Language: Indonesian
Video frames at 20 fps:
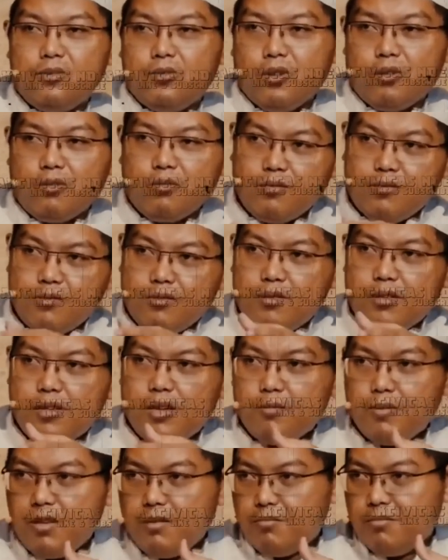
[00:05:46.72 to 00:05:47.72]
baik
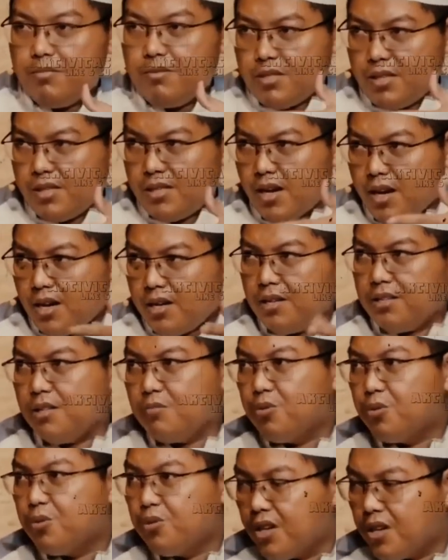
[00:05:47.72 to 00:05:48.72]
jika itu baik ya
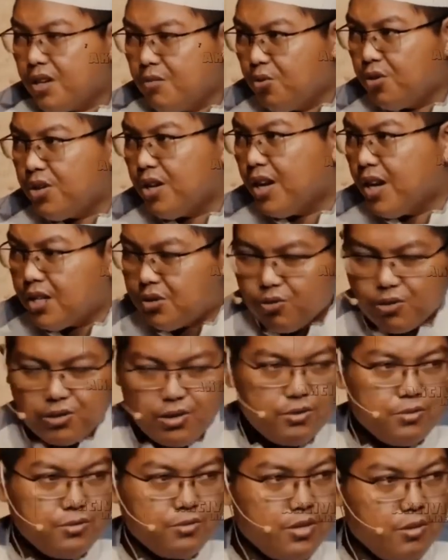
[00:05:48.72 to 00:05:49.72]
kita ikut
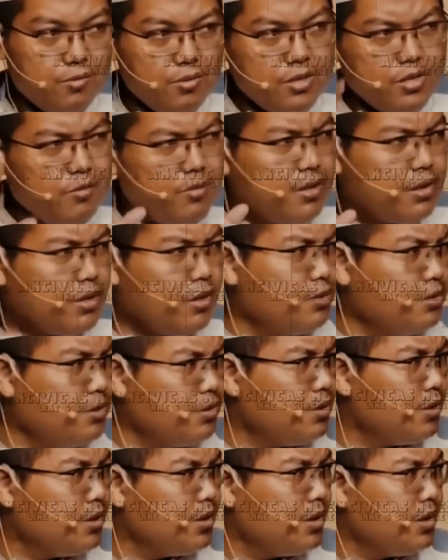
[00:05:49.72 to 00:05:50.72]
aja gitu
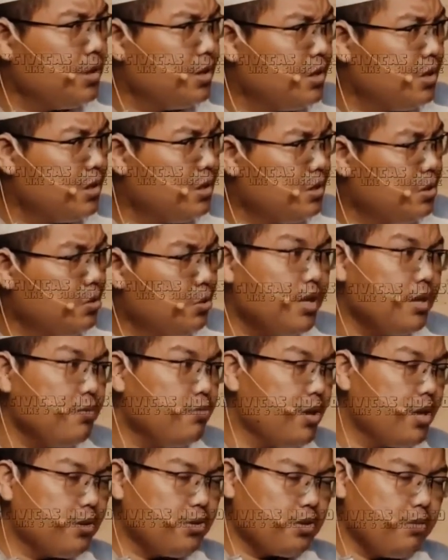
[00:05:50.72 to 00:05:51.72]
karena itu
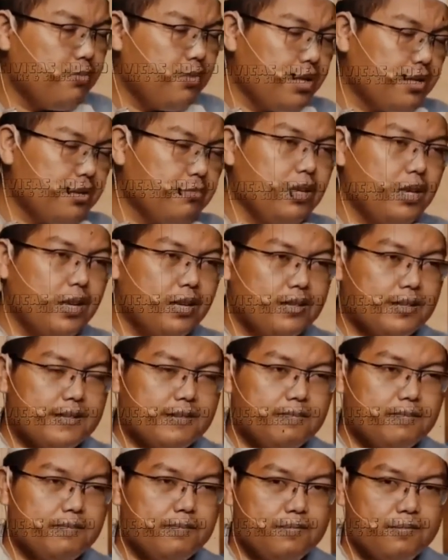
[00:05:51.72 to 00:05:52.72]
bukan bukan
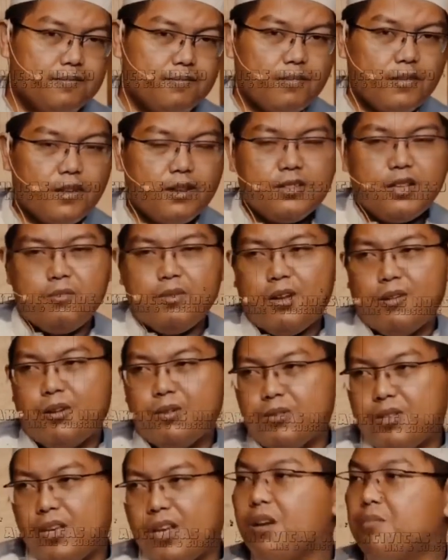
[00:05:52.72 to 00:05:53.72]
sesuatu,
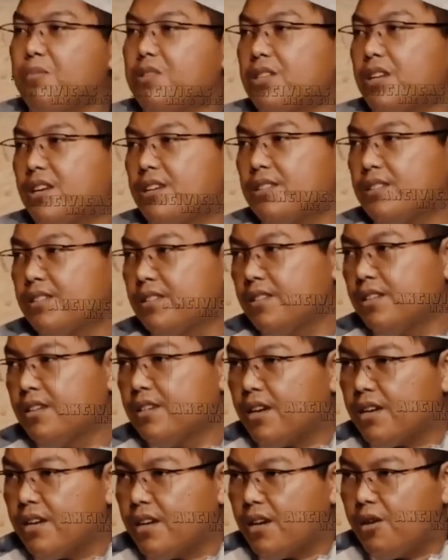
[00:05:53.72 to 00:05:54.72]
sesuatu
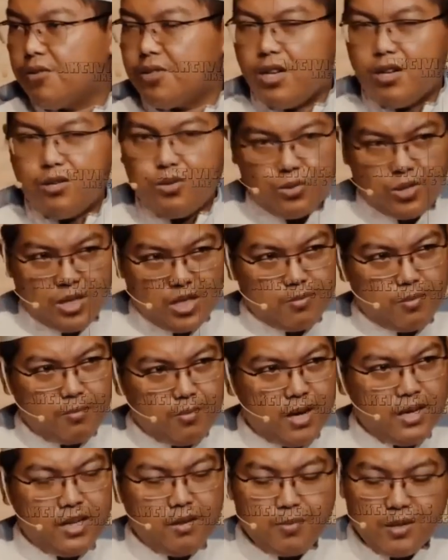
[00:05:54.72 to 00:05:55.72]
uh, di dalam
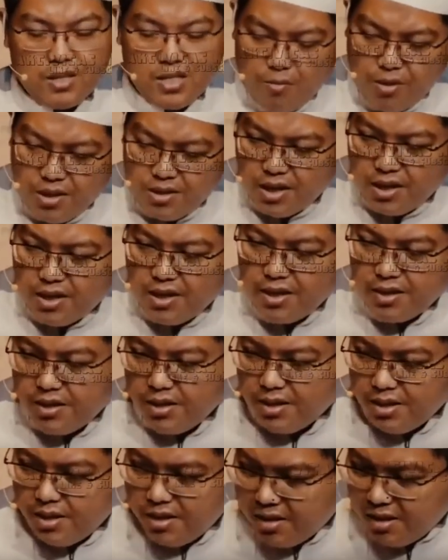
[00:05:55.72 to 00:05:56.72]
Islam itu kan ada
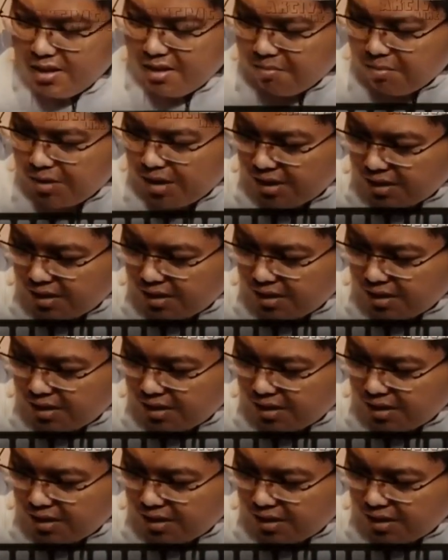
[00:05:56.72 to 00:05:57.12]
ada